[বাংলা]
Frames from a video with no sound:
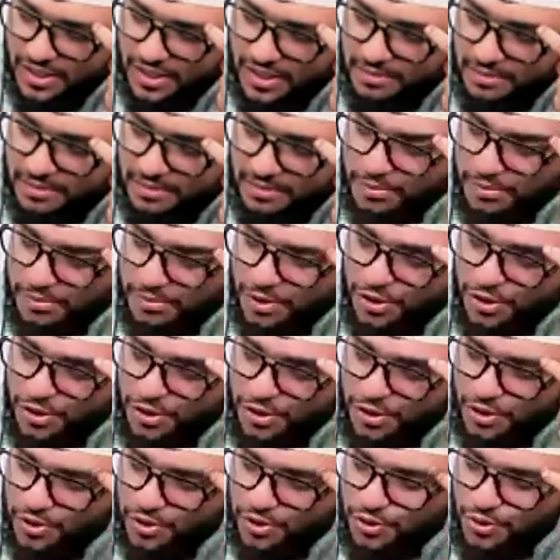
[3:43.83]
বিভিন্ন
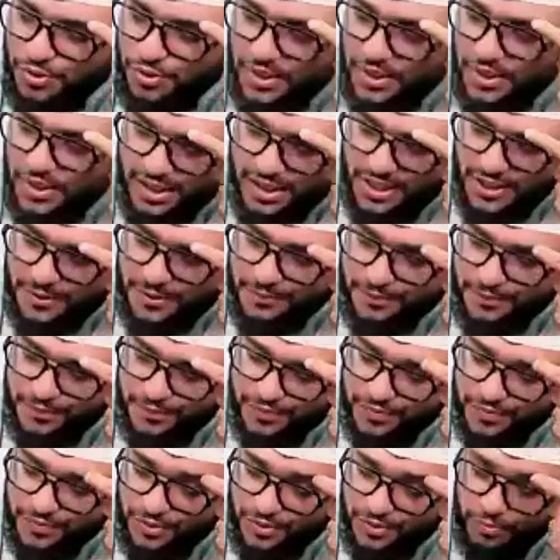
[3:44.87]
যুগে
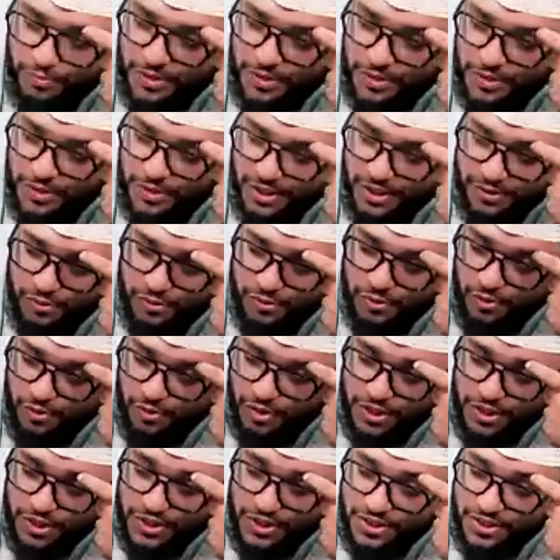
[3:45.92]
নবী রাসুলগণ
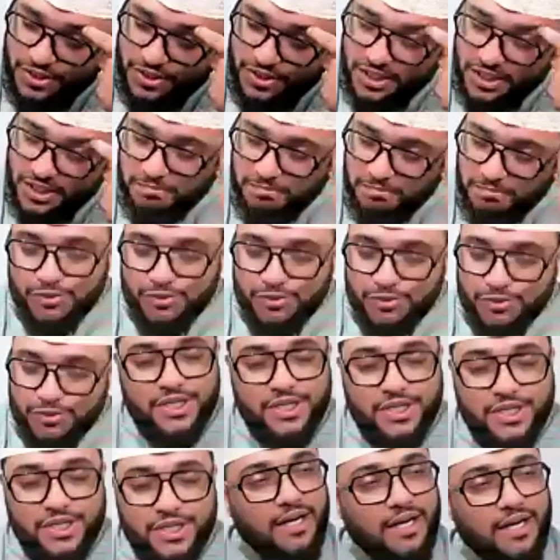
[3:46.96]
এসেছেন মানুষকে
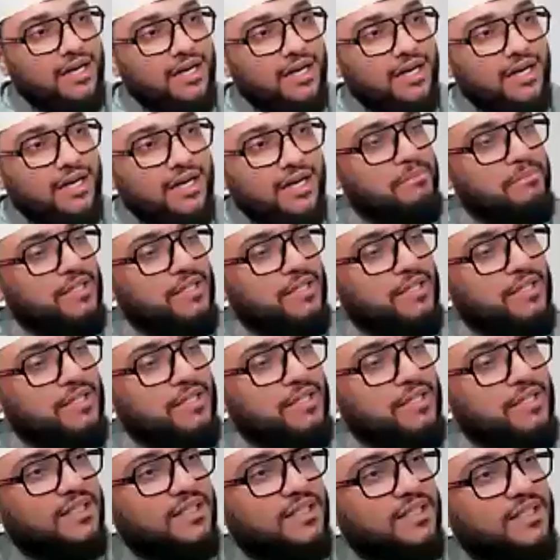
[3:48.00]
আল্লাহর বার্তা দিয়ে
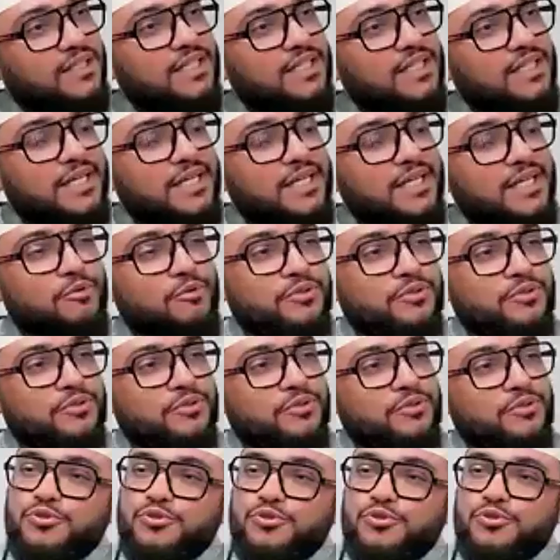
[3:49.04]
এবং তাকে
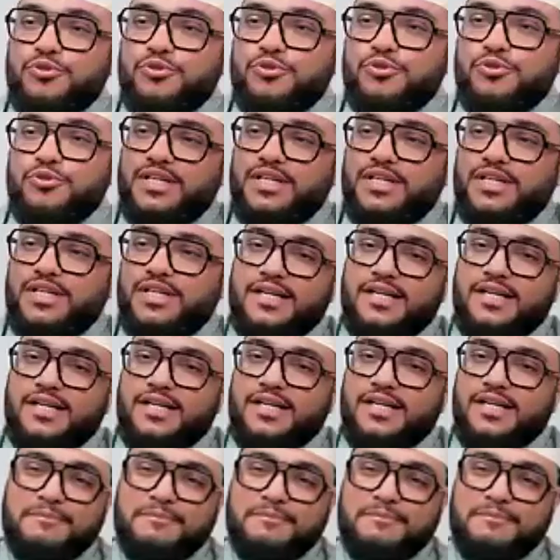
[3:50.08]
ঠিক চরিত্রে রাখতে
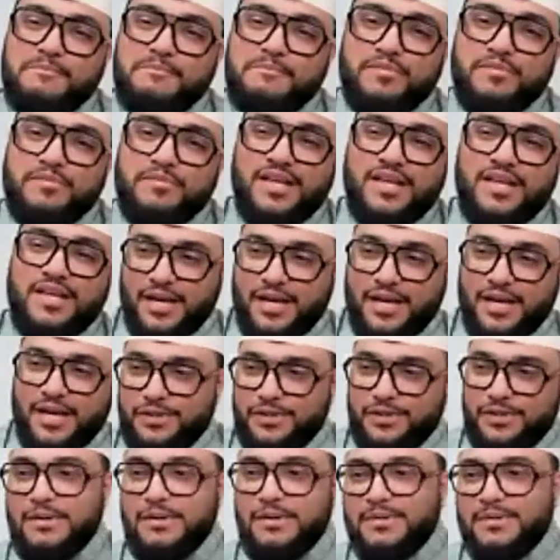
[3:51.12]

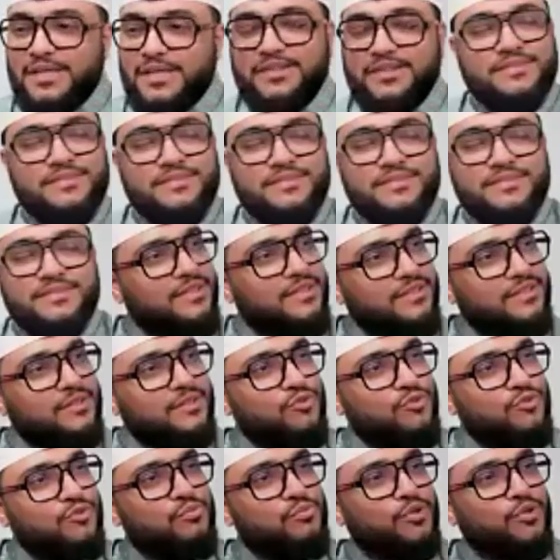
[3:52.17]
একইভাবে
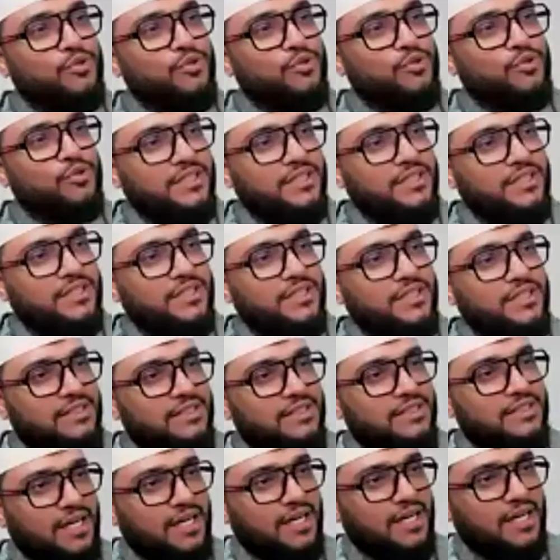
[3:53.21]
নবুয়তের ধারা শেষ
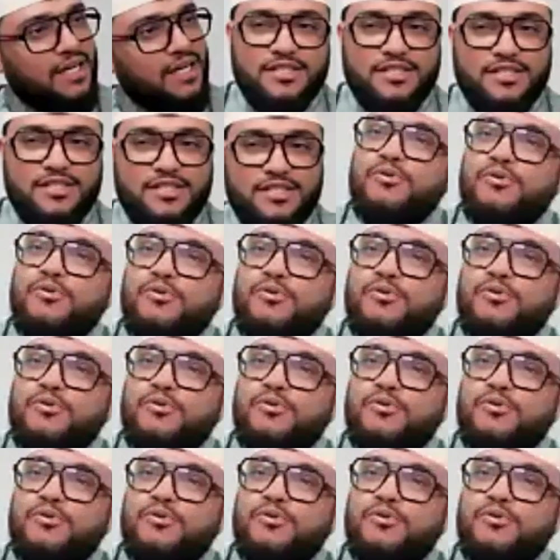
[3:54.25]
হওয়ার পরে